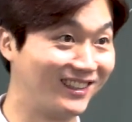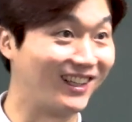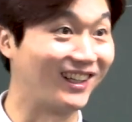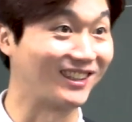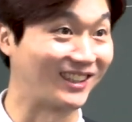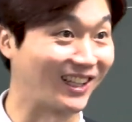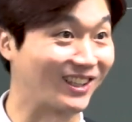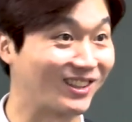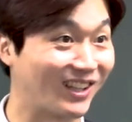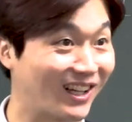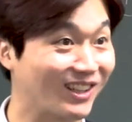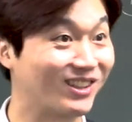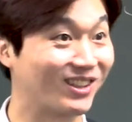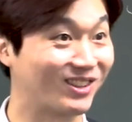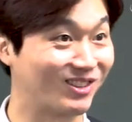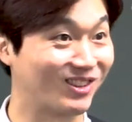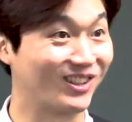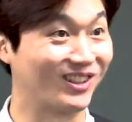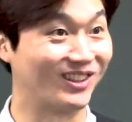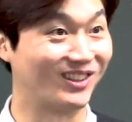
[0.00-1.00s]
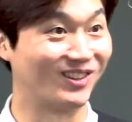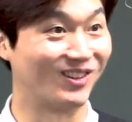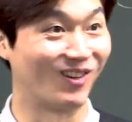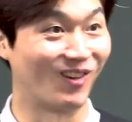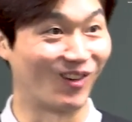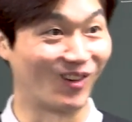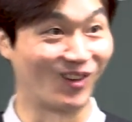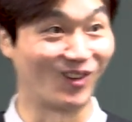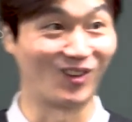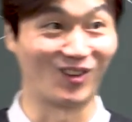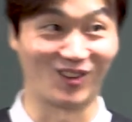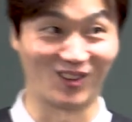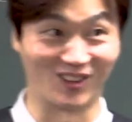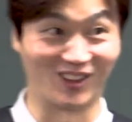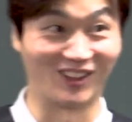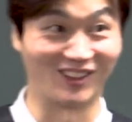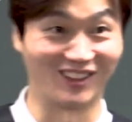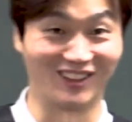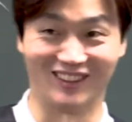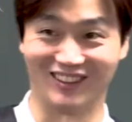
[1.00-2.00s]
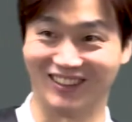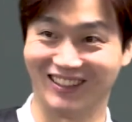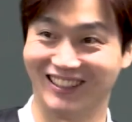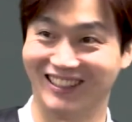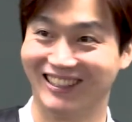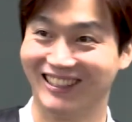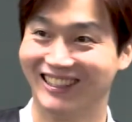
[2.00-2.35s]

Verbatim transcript: 아, 다, 안 다투요? 오, 대단한데.